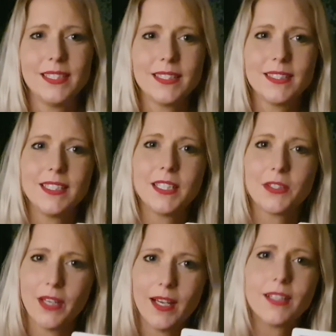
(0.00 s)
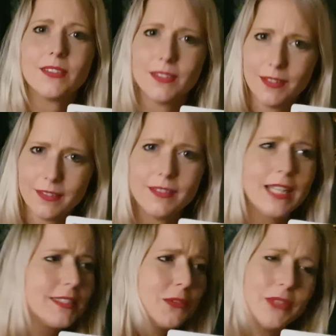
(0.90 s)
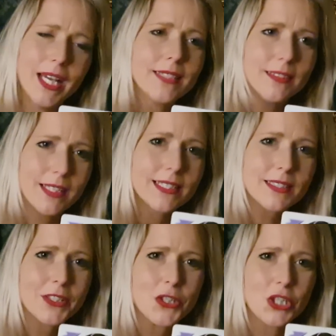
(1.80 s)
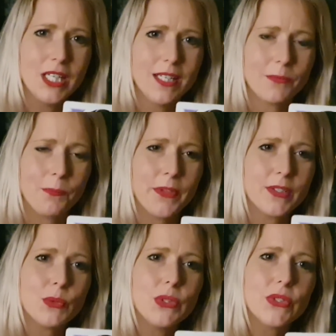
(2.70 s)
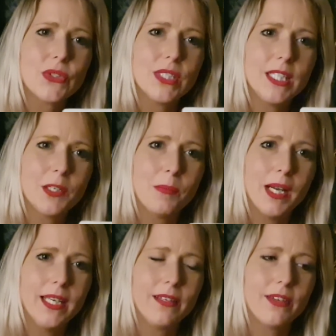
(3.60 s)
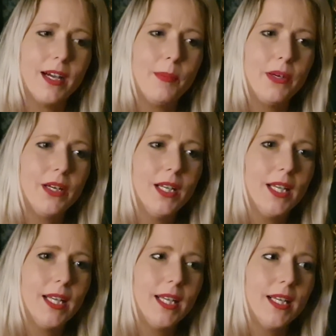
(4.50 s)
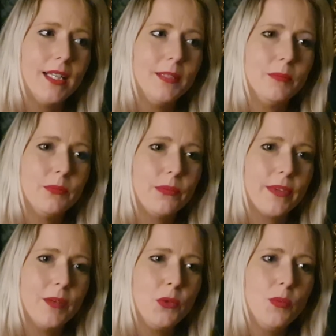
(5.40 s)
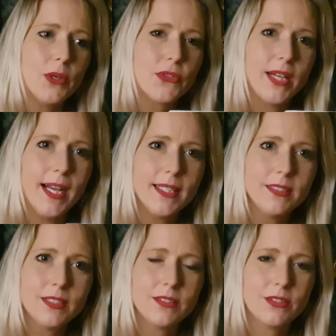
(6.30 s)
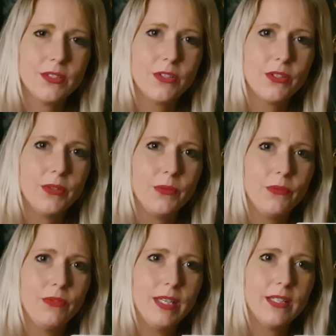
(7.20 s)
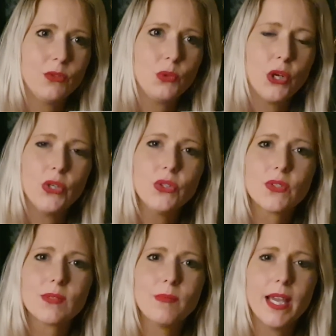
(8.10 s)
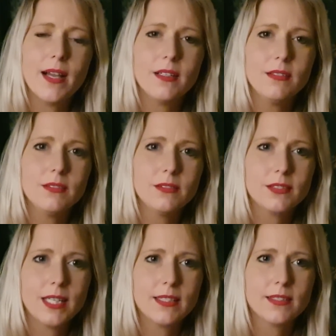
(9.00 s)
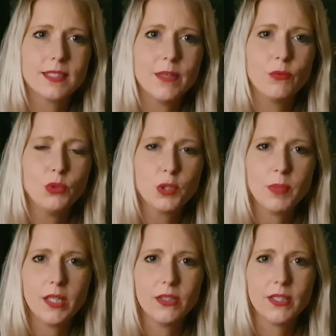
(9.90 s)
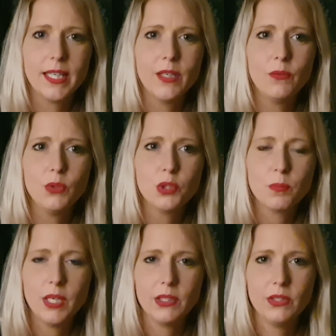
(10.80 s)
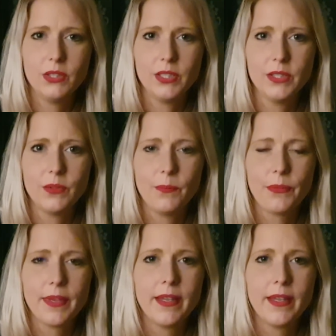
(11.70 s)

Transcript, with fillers: es jetzt nicht, ja, lasse werden, lasse geschehen. So ist es nicht gemeint, aber im, im übertragenen Sinne, wenn du könntest merken, dass dein Wunschpartner, deine Wunschpartnerin